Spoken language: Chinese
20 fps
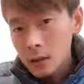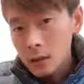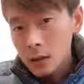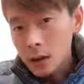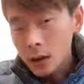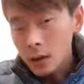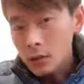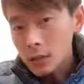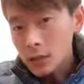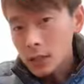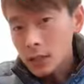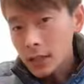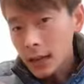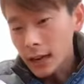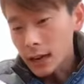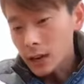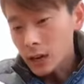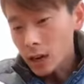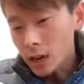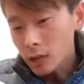好，仔细看，
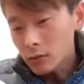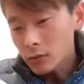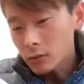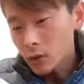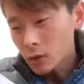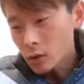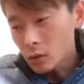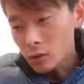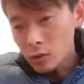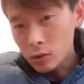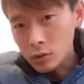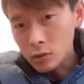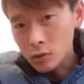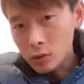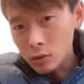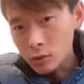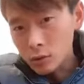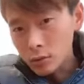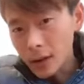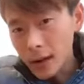钢刀
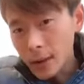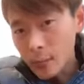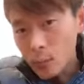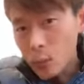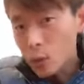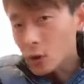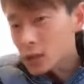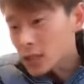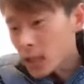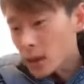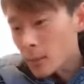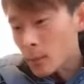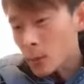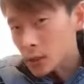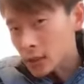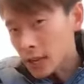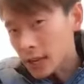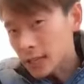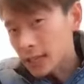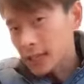手腕摩擦摩
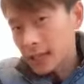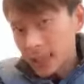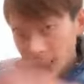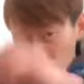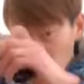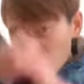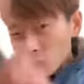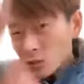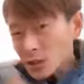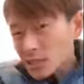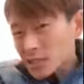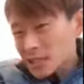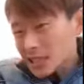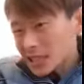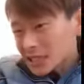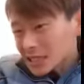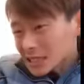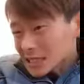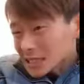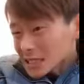擦，它可以瞬
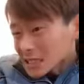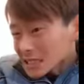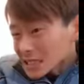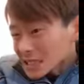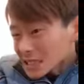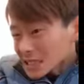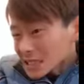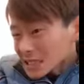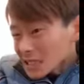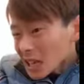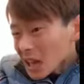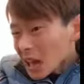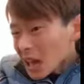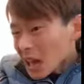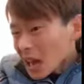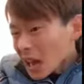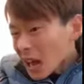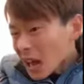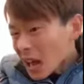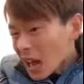间
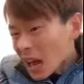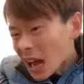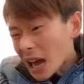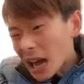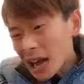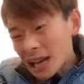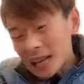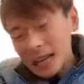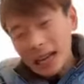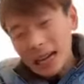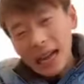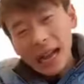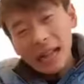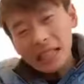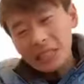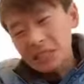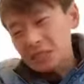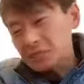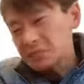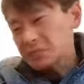啊
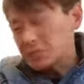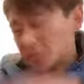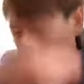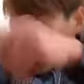砍进去。